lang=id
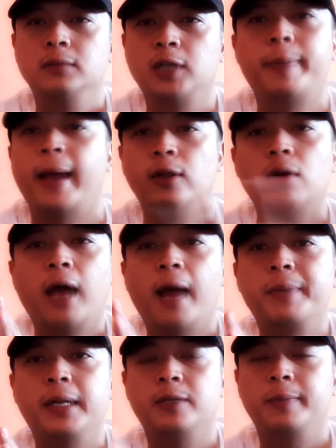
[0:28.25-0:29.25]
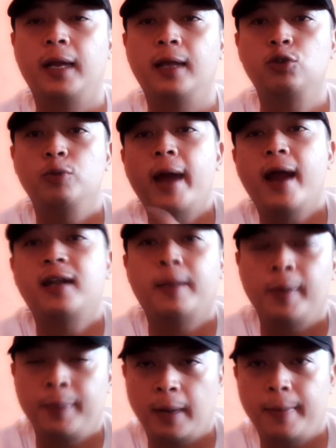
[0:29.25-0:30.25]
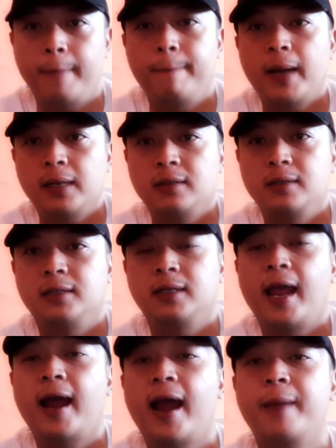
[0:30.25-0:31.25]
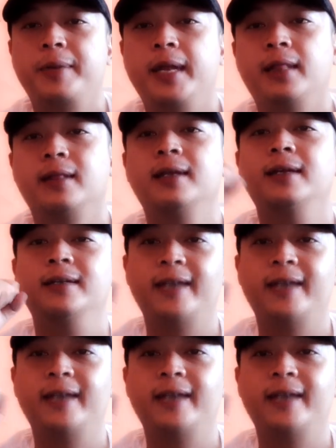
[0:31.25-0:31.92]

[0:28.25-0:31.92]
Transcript: Si Bainol nggak update sebenarnya, cuma ada beberapa parts yang update.